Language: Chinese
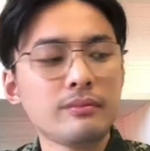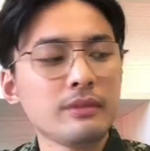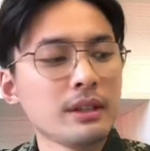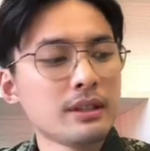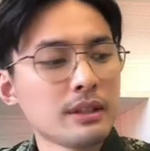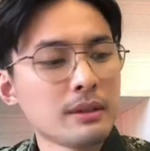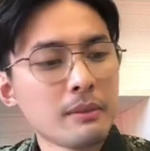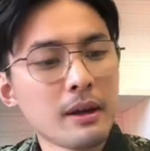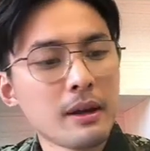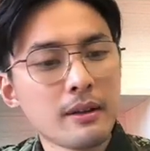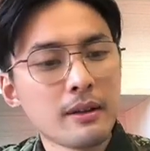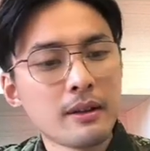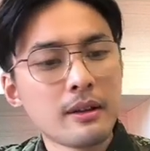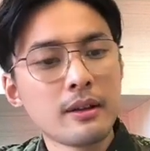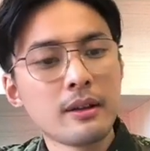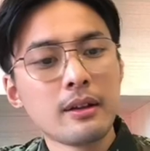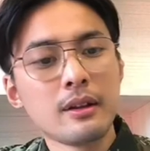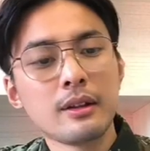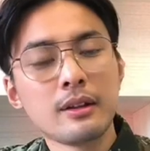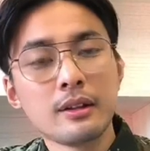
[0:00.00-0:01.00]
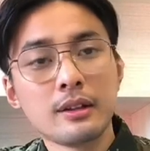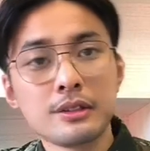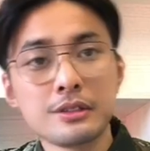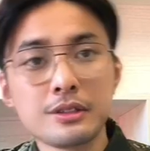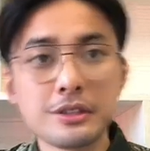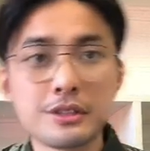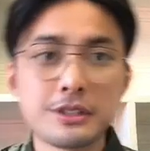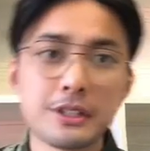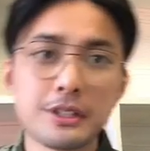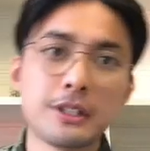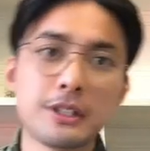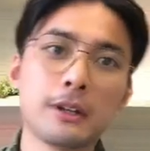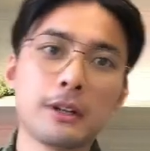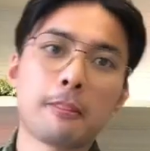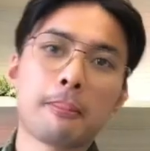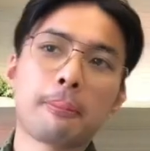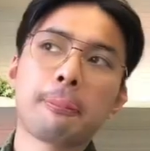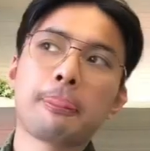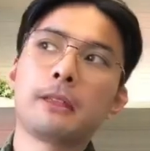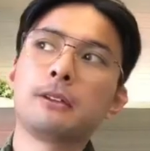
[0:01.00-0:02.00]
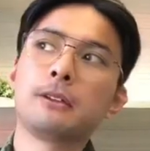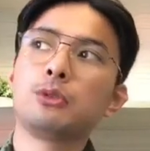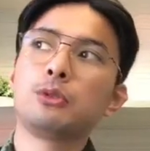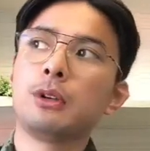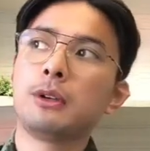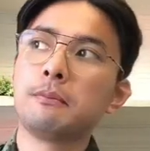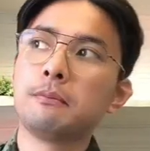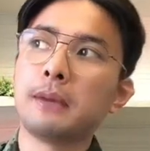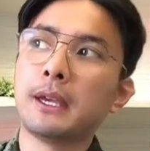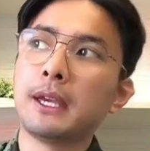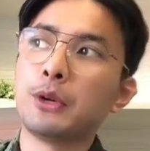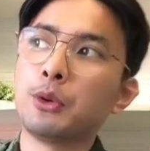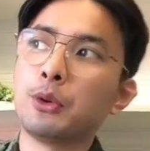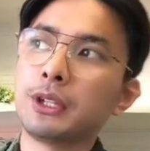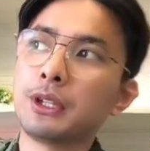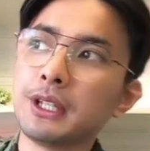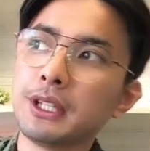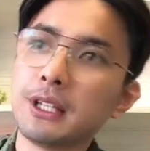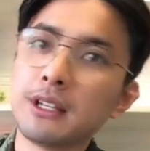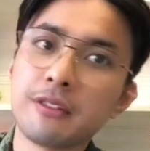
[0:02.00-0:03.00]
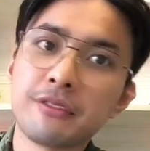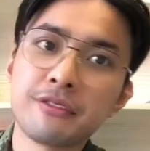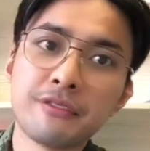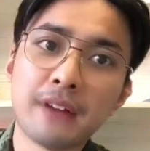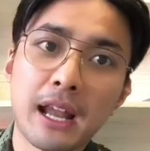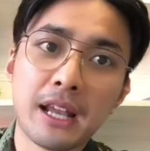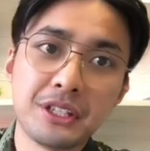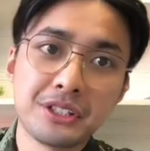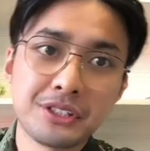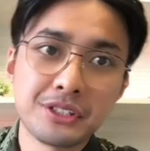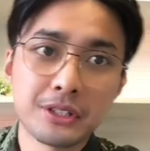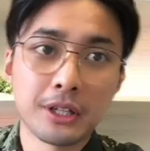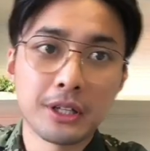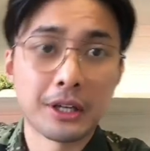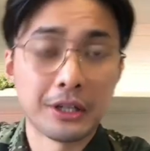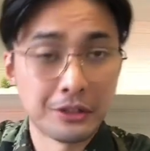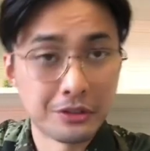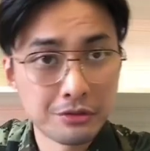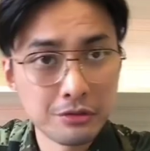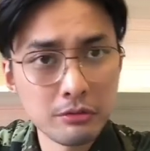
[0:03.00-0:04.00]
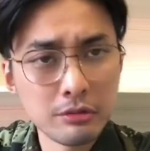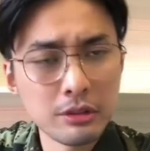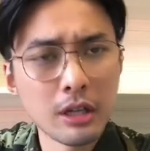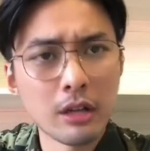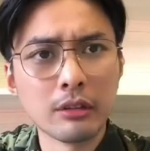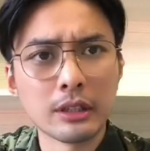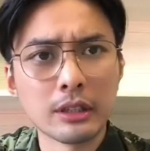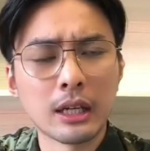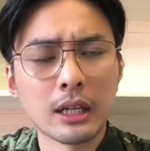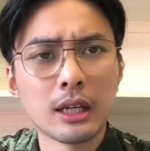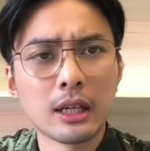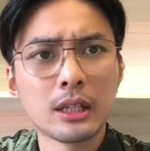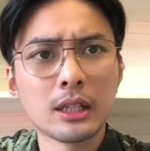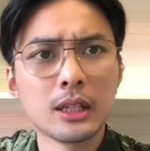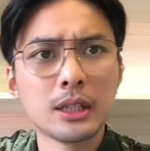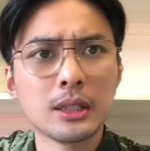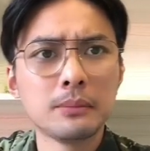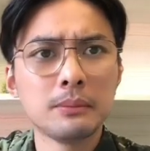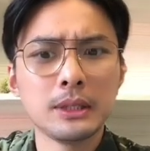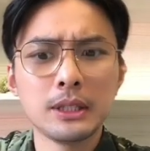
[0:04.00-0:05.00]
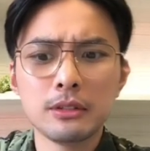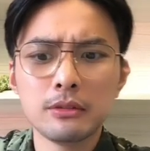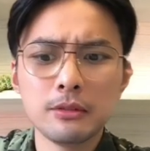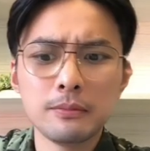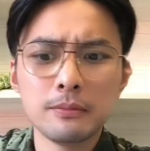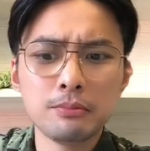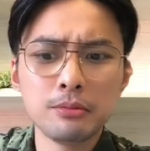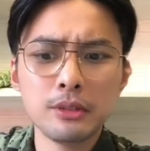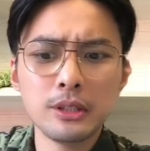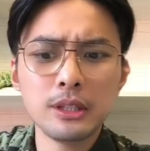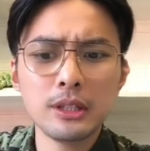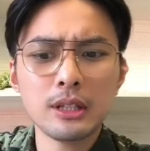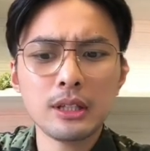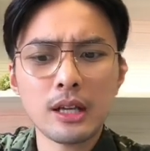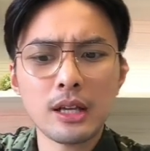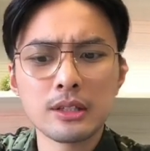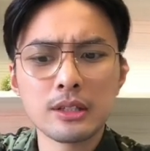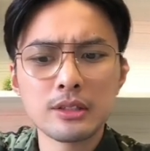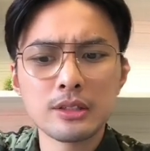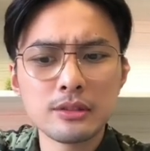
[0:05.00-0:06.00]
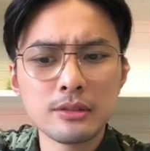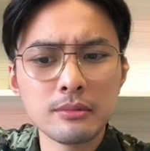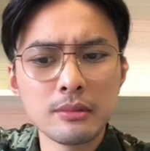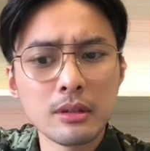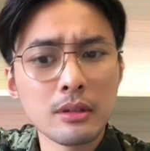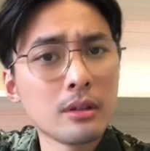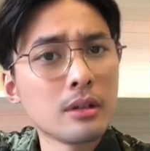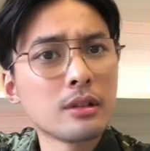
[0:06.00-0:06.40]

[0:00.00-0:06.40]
那么这是一个对美国的一个反制很重要的，美国波音那可是。